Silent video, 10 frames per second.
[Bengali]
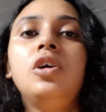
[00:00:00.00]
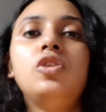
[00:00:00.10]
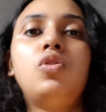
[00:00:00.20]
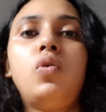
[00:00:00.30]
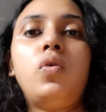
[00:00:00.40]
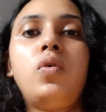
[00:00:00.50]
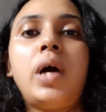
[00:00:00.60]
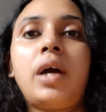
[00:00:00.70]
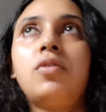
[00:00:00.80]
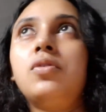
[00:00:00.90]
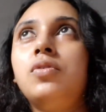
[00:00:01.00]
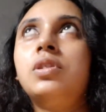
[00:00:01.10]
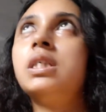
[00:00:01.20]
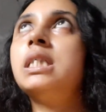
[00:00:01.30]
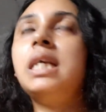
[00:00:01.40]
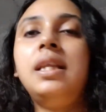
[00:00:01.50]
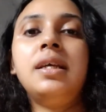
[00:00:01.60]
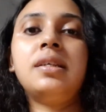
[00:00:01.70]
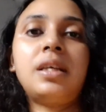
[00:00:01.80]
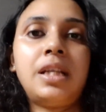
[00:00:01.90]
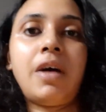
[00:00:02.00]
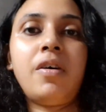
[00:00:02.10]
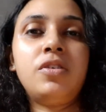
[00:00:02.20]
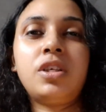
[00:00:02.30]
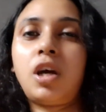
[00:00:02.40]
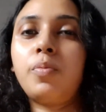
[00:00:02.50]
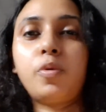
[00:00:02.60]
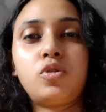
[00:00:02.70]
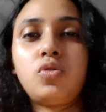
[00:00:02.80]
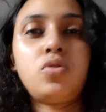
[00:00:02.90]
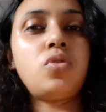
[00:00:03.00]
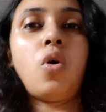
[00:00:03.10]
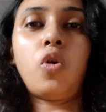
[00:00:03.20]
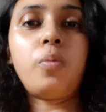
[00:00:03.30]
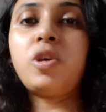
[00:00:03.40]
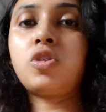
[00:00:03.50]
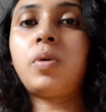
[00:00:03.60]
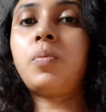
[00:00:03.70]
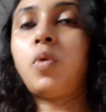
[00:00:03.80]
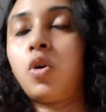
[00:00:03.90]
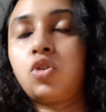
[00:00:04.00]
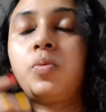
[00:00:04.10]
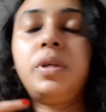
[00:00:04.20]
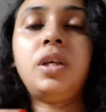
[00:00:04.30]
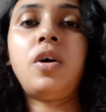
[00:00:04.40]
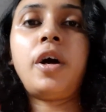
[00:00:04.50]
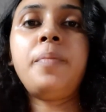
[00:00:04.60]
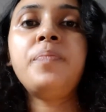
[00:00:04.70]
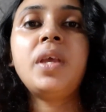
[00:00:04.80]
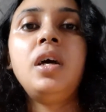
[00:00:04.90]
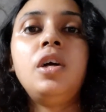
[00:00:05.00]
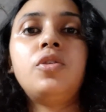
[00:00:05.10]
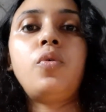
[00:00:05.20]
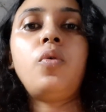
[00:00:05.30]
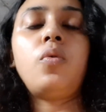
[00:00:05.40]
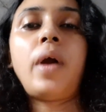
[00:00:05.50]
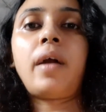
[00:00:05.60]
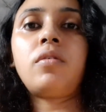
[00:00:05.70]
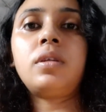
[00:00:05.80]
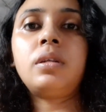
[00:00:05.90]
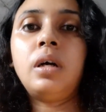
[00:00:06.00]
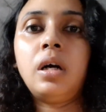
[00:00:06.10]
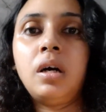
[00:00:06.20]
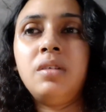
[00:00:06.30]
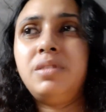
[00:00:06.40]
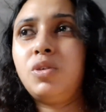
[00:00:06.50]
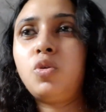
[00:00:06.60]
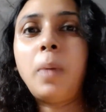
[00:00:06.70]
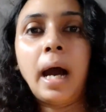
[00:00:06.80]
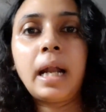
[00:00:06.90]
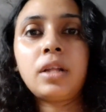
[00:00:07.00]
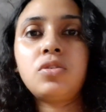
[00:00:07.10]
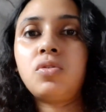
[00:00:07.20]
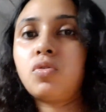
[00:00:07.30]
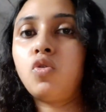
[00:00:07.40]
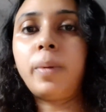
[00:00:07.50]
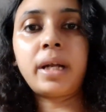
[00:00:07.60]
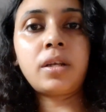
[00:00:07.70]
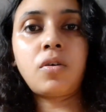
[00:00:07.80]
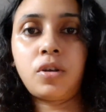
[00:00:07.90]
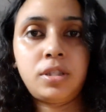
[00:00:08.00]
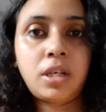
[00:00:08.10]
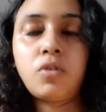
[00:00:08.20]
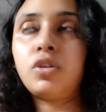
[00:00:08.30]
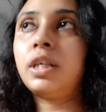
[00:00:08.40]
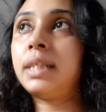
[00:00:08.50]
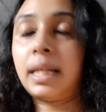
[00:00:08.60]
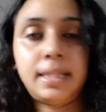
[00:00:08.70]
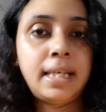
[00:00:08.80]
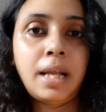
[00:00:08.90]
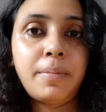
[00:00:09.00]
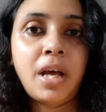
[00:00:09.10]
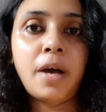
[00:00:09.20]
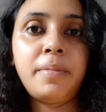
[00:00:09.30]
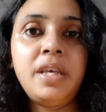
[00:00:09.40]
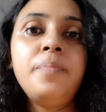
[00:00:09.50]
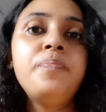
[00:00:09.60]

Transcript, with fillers: তো এখন হচ্ছে সিলিংটা দেওয়া হচ্ছে কারণ প্রচণ্ড গরমের সময় অসুবিধে হয় তো এখন যেহেতু ভাড়ার জন্য খুব একটা খরচা করতে চাচ্ছিলাম না আমি